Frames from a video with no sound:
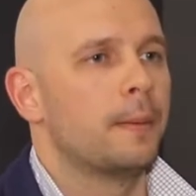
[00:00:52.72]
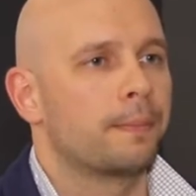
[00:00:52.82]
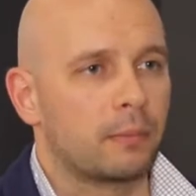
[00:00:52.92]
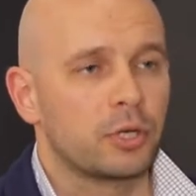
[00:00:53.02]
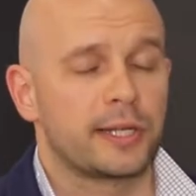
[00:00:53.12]

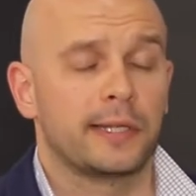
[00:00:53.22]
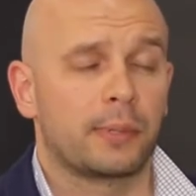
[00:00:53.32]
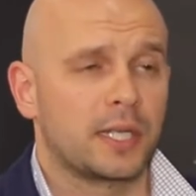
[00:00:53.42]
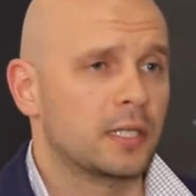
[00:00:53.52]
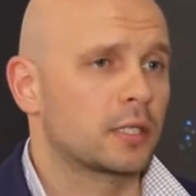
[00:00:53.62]
промышленный
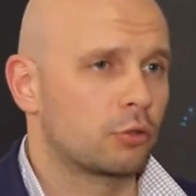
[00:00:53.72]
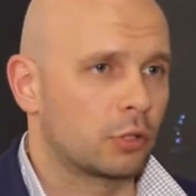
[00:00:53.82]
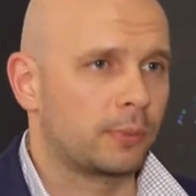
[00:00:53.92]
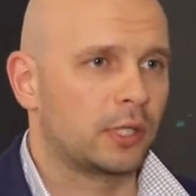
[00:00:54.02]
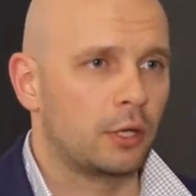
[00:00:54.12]
образец,
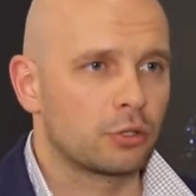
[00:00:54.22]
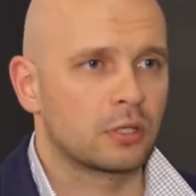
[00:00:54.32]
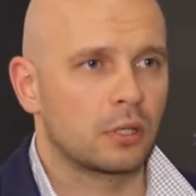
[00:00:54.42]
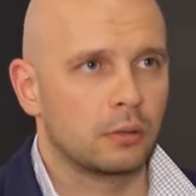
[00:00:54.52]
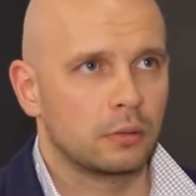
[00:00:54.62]
который
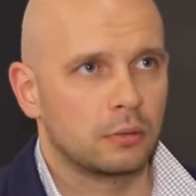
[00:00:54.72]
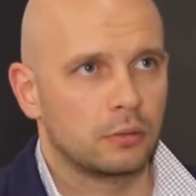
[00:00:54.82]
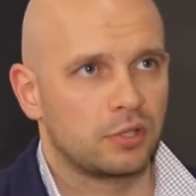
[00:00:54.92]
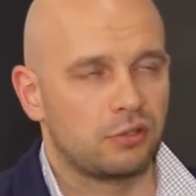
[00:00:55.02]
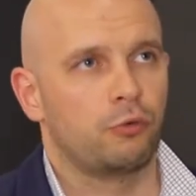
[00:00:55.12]
продается
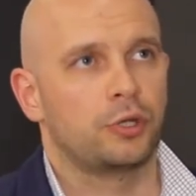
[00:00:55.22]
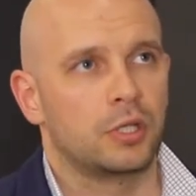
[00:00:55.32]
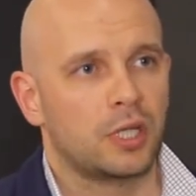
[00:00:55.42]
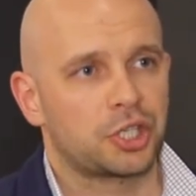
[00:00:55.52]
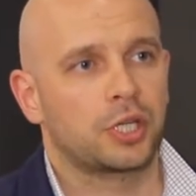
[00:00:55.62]

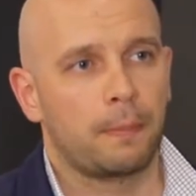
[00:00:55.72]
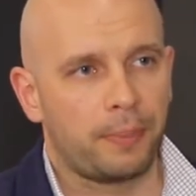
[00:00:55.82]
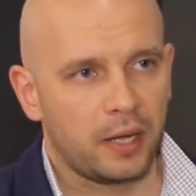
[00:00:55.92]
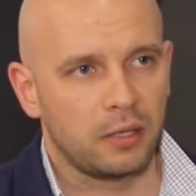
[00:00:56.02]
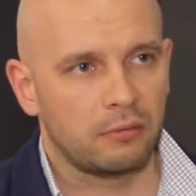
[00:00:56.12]
сегодня нашей
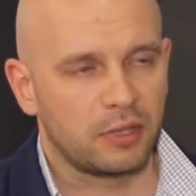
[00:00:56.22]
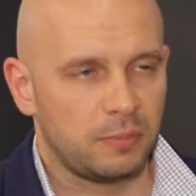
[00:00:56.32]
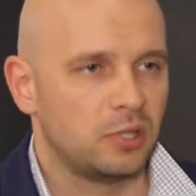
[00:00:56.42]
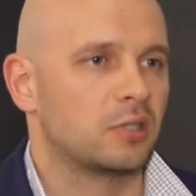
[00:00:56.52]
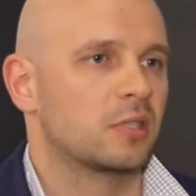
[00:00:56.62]
компании в
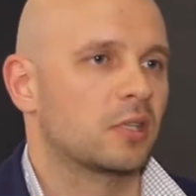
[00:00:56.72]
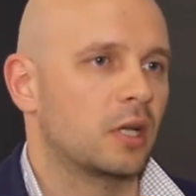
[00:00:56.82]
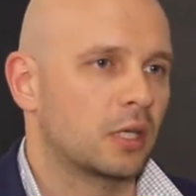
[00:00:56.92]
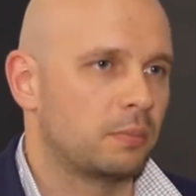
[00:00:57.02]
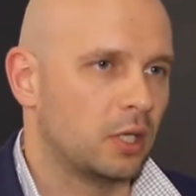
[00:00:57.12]
80
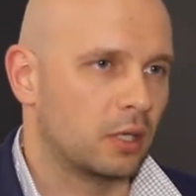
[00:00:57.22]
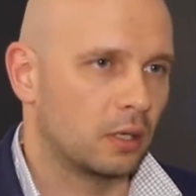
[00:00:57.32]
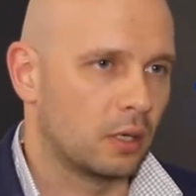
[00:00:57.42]
странах мира.